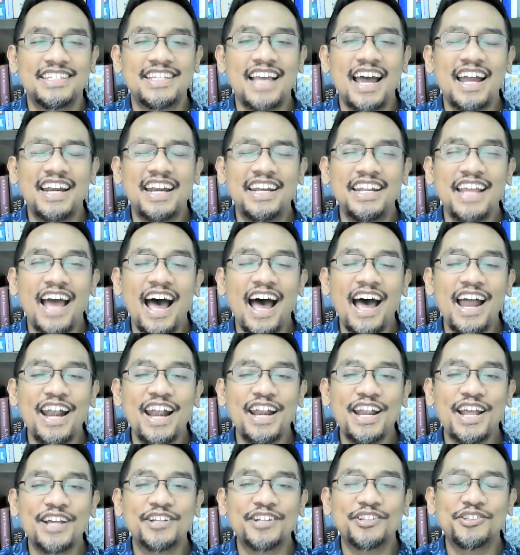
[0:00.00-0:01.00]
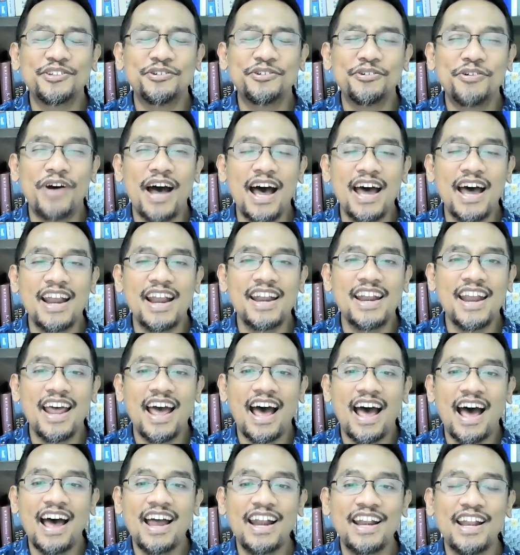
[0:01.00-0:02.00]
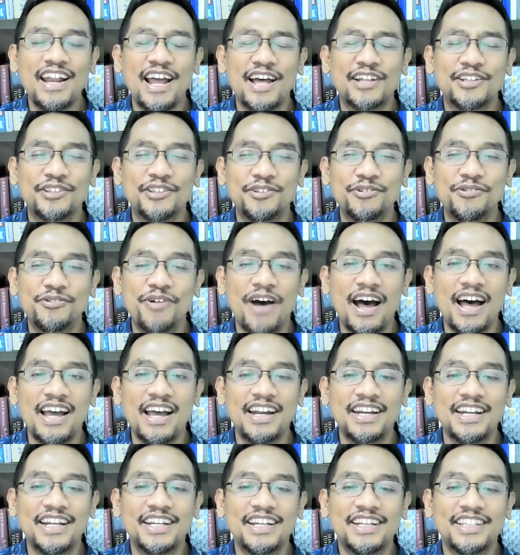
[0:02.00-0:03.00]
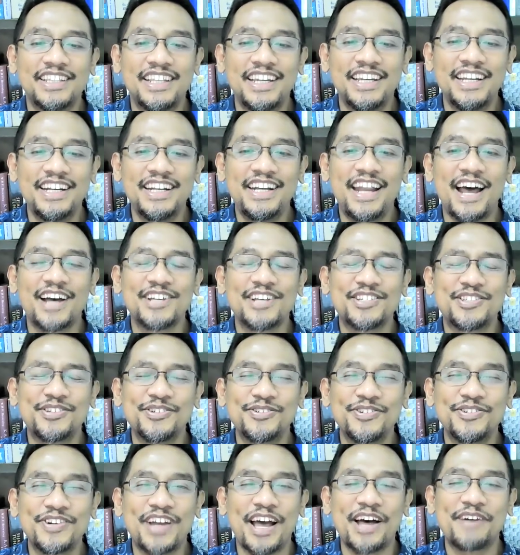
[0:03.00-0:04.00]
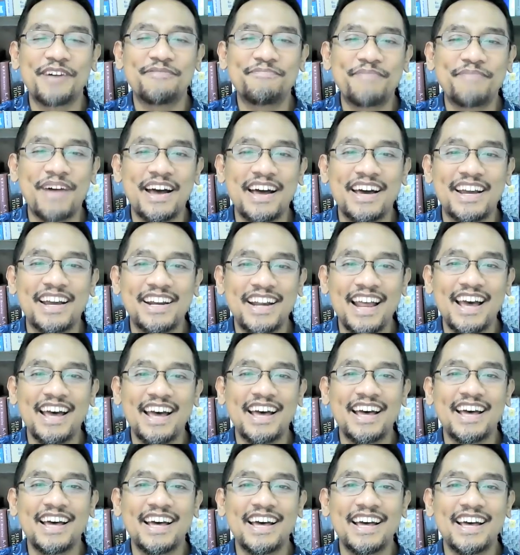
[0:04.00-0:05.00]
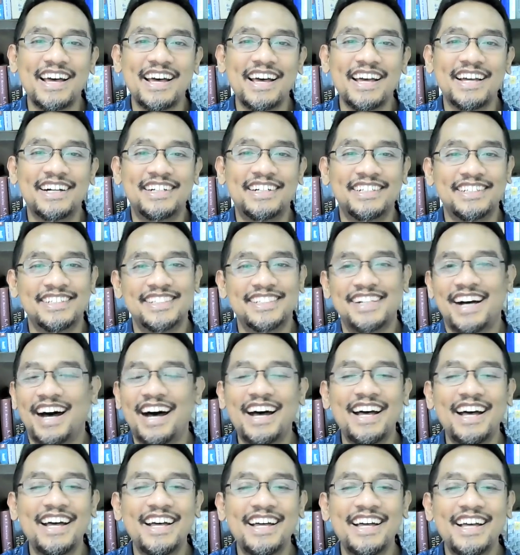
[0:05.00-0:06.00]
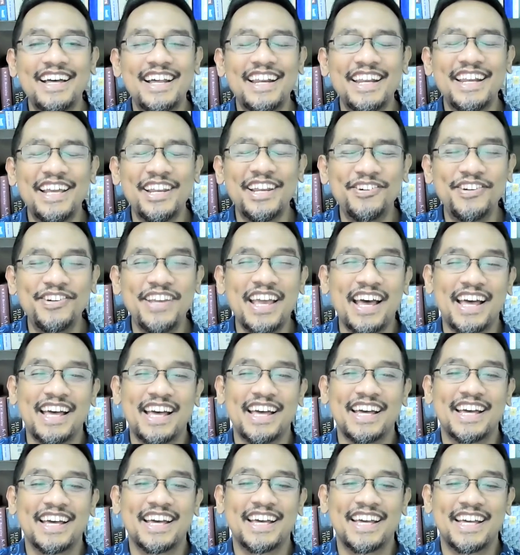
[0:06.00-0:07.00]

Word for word: Jadi anak Tuhan, anak Tuhan, tidak suka marah. Haleluya.